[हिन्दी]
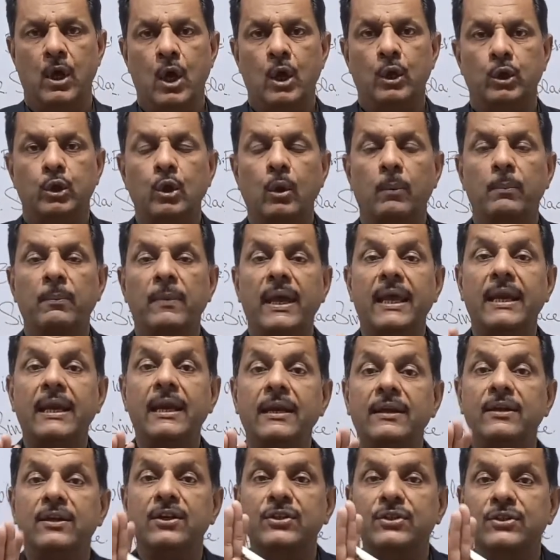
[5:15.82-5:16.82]
तो मेरी
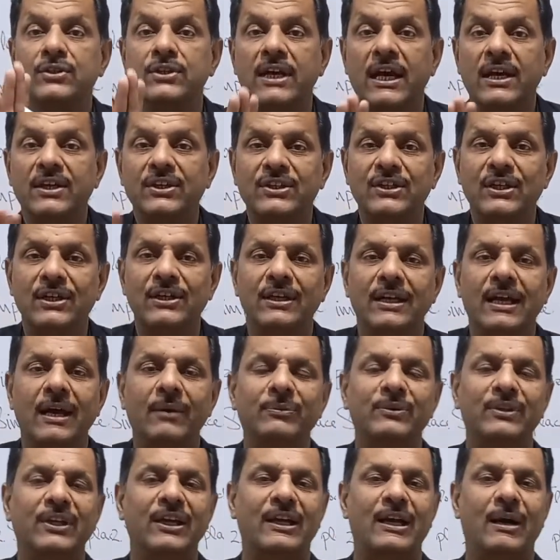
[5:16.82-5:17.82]
डिस्ट्रैक्शन कम
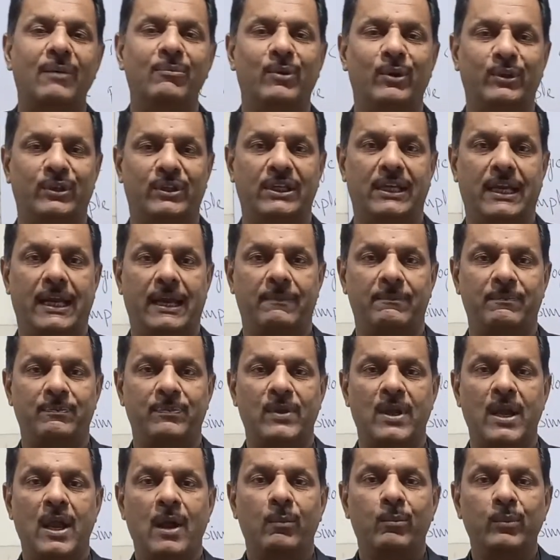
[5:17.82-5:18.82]
से कम होती है
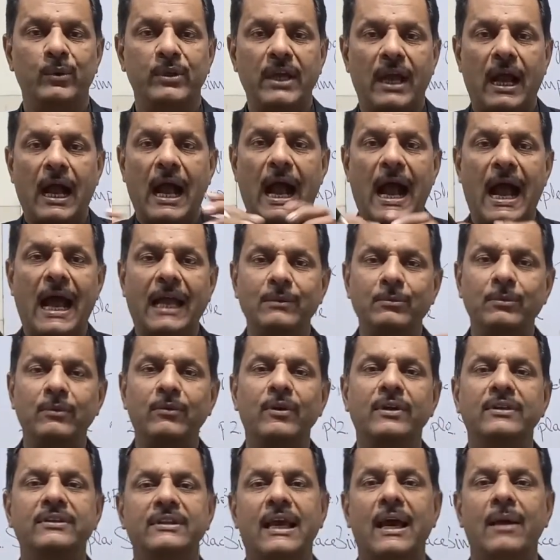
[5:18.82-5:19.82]
मुझे आज भी वो
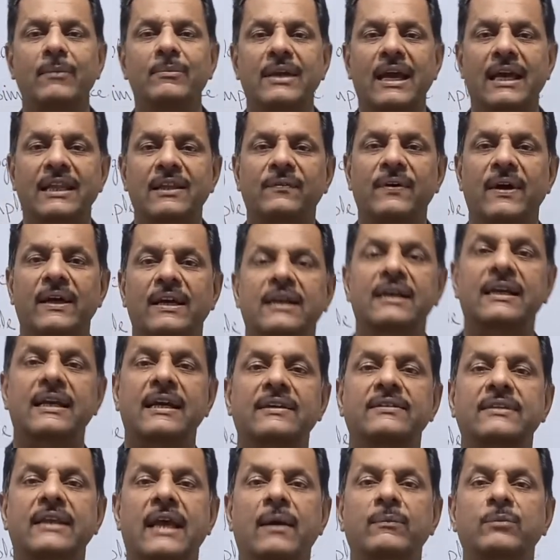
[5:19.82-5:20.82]
एग्ज़ाम याद है फाइनल के
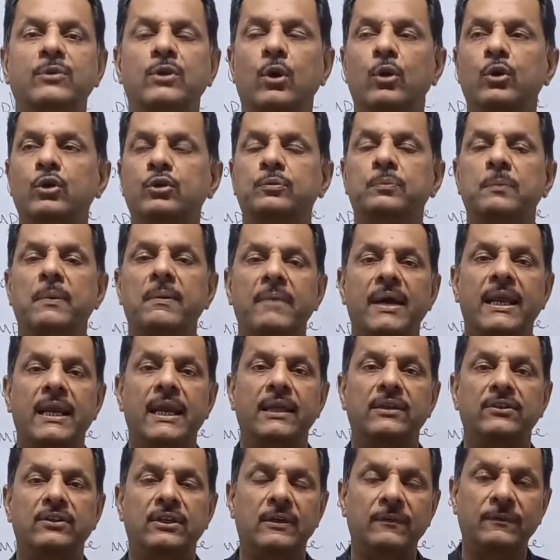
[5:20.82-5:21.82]
एग्ज़ाम्स के उसमें मैंने
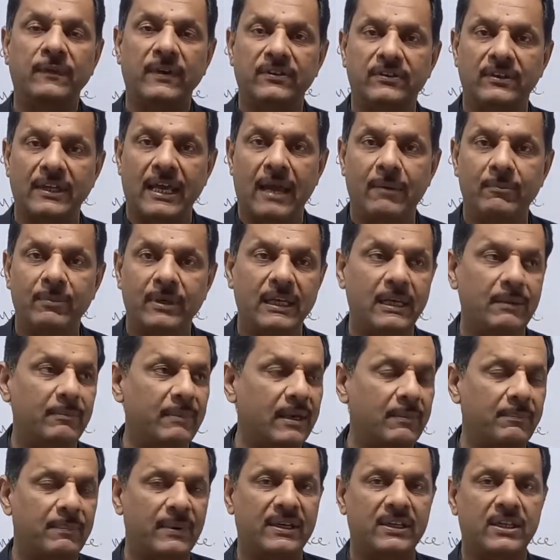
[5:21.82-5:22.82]
सिर्फ एग्ज़ाम के लिए
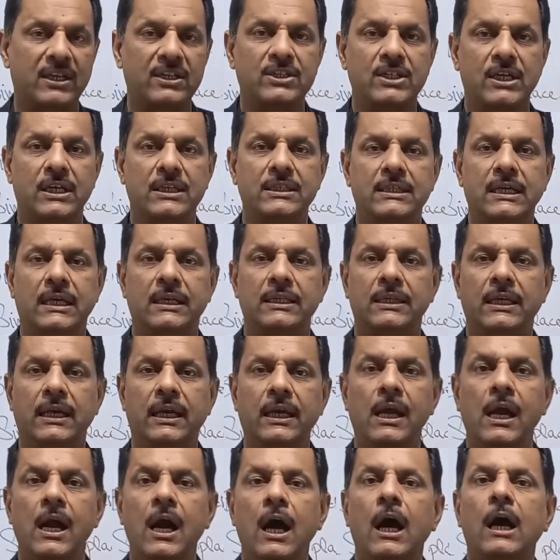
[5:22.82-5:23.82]
मैंने पर्दे चेंज कर दिए
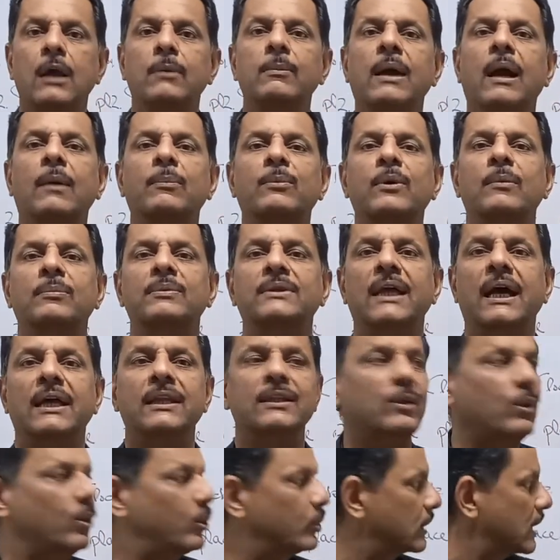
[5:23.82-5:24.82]
और मैं आपको बता
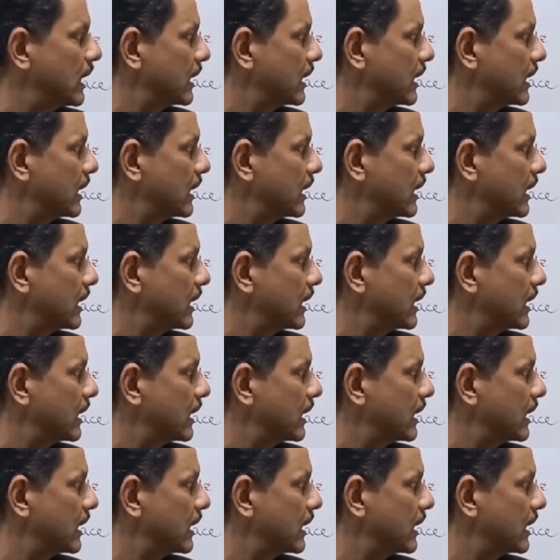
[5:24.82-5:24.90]
देता हूँ उनका